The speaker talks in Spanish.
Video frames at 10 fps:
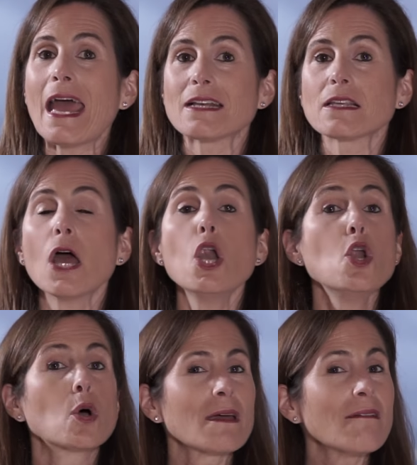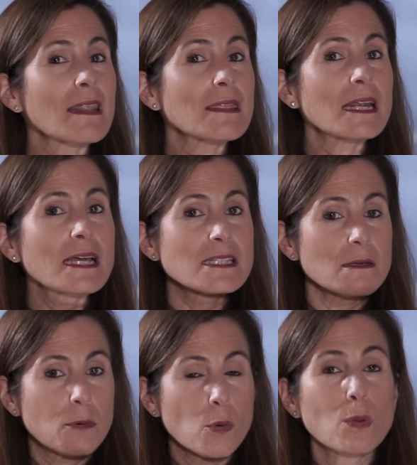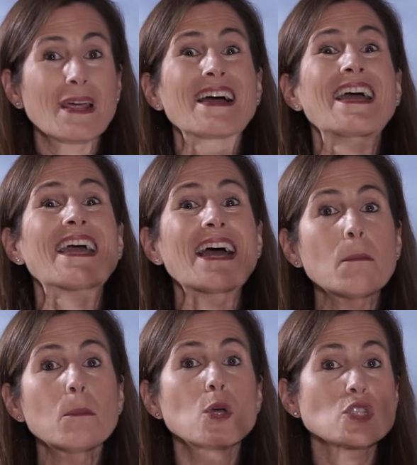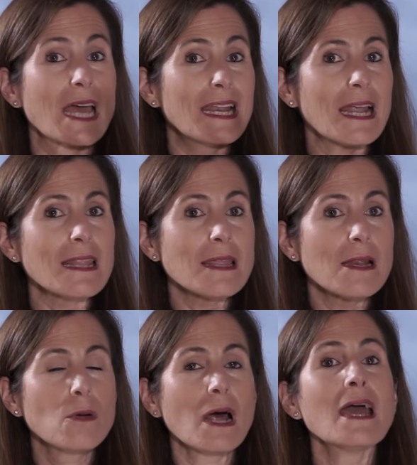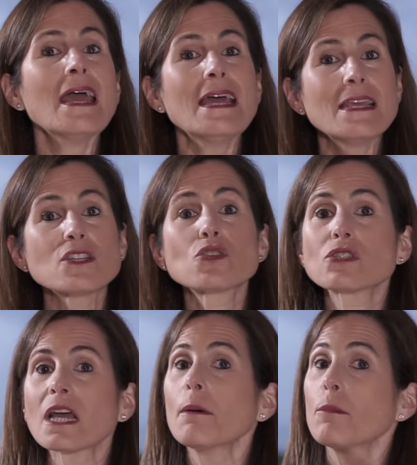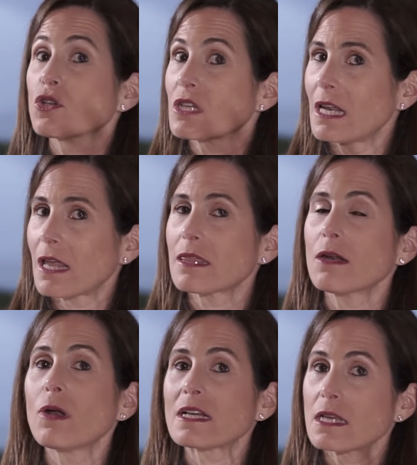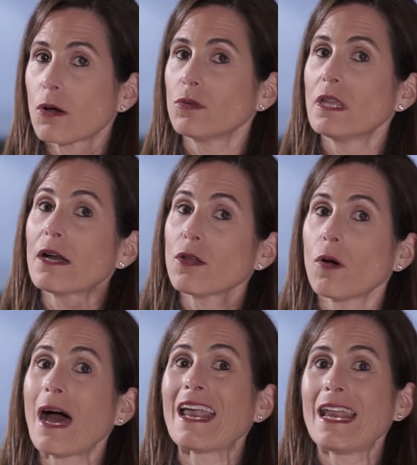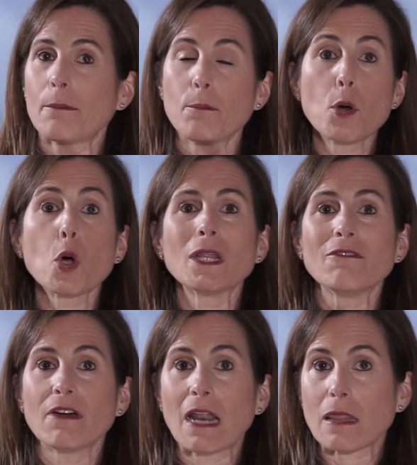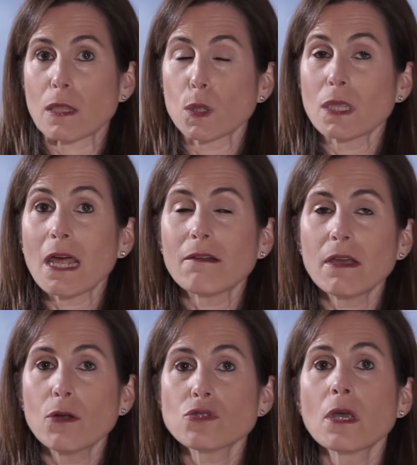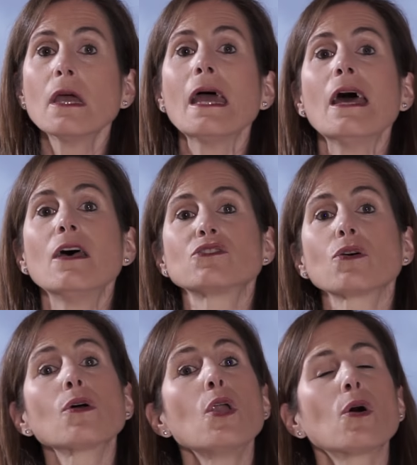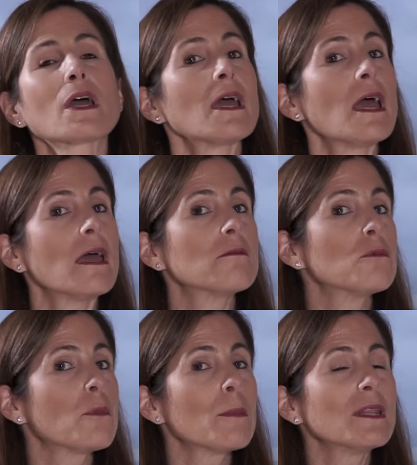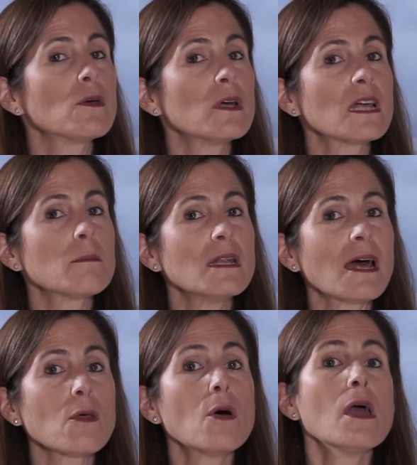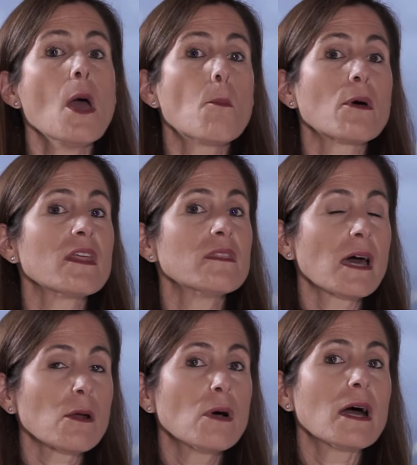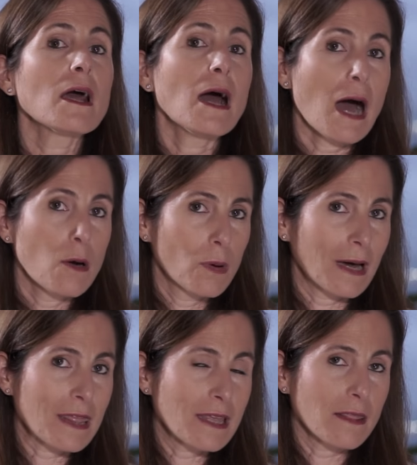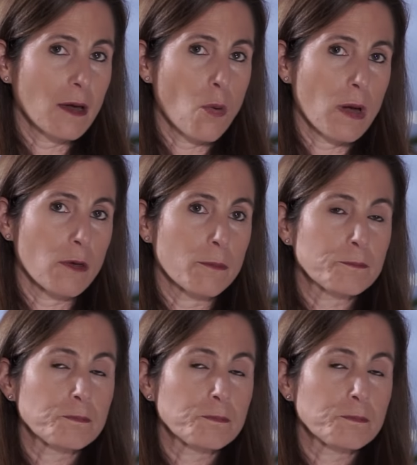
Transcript: es lo que va a hacer que se produzcan cambios en la célula y esos cambios en la célula secundario a la proliferación del virus son los que en un momento determinado pueden dar lugar a un cáncer de cuello.